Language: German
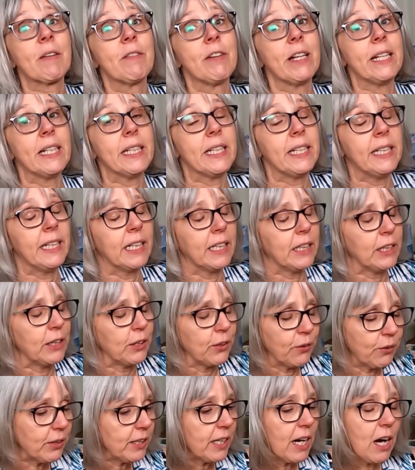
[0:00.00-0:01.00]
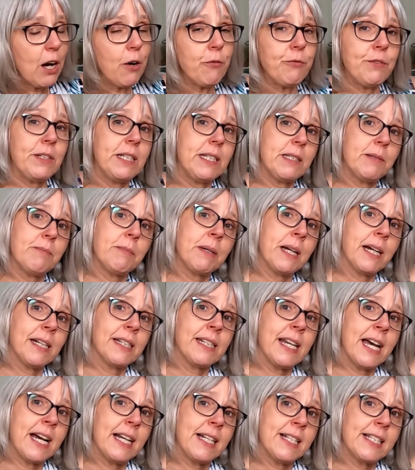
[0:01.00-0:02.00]
Wenn ihr neu auf diesem
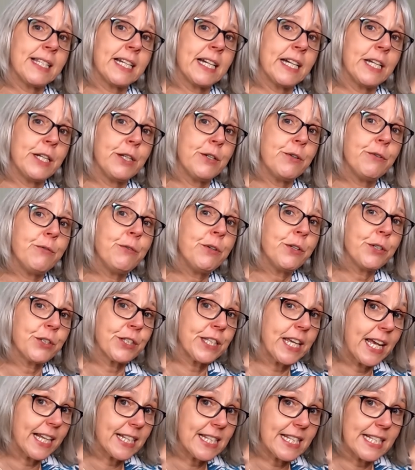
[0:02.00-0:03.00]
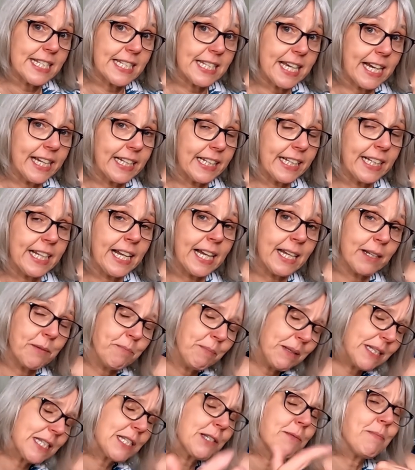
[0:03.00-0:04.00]
Kanal seid, fühlt euch herzlich
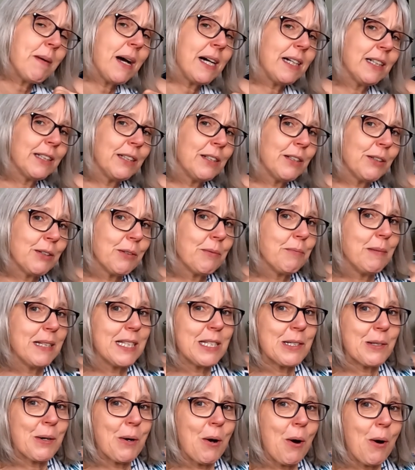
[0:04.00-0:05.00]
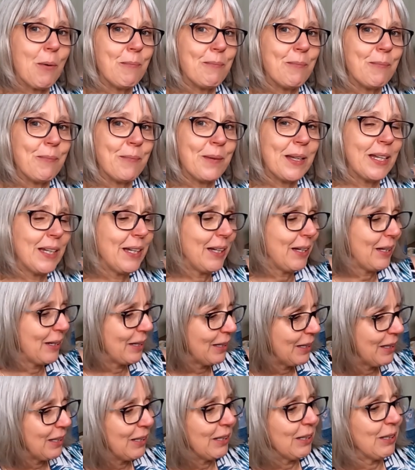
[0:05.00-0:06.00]
eingeladen mitzumachen und mitzukommen.
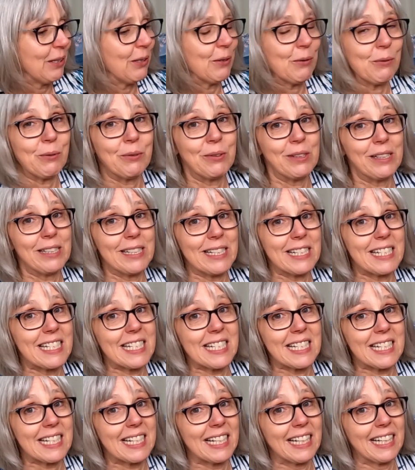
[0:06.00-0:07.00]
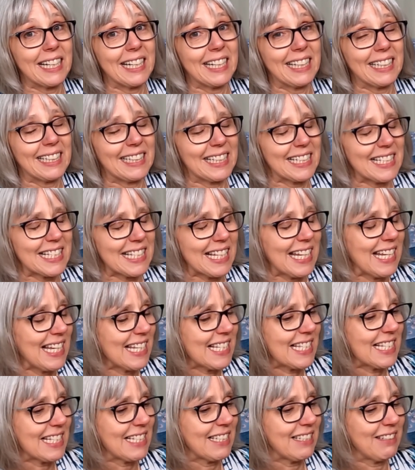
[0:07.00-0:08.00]
Und das
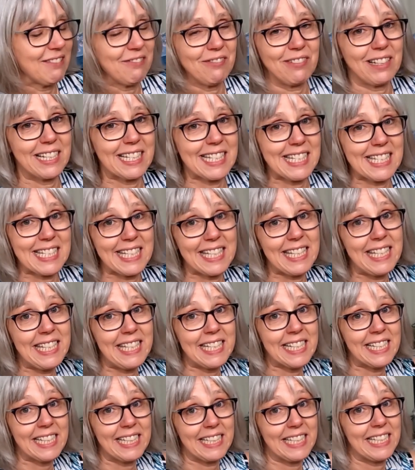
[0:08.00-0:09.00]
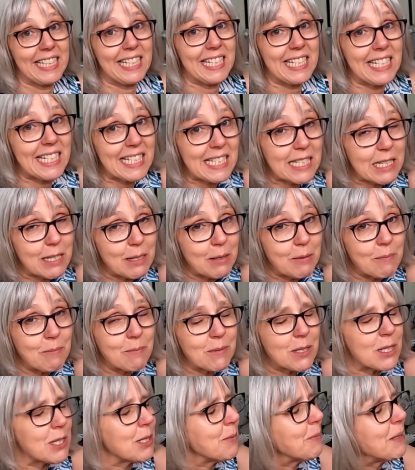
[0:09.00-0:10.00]
erste, was hier in
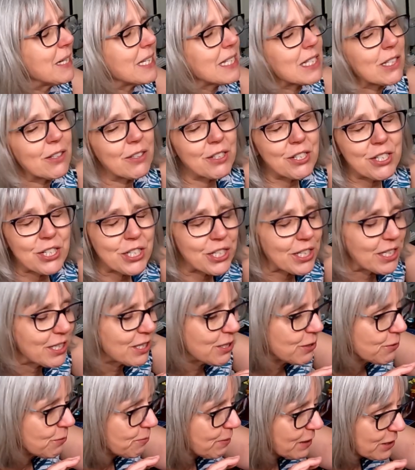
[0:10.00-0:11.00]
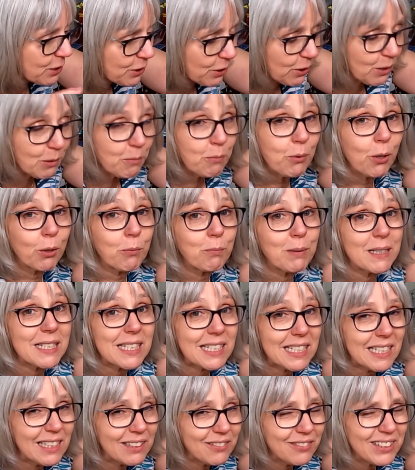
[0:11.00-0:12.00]
diesem Sommersonnenschein super tollen Blog
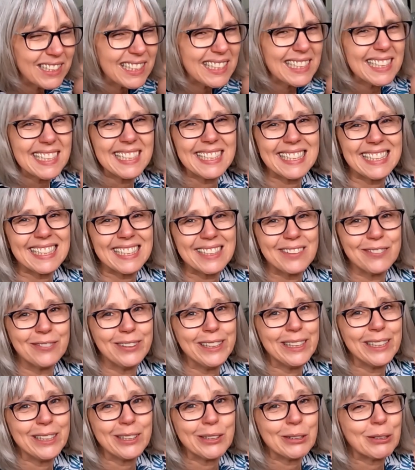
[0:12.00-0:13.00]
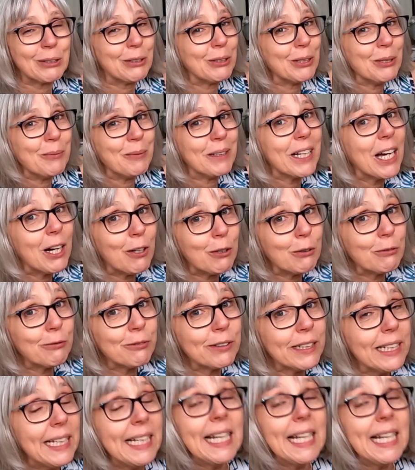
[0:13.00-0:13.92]
passieren wird, ist, wir räumen auf.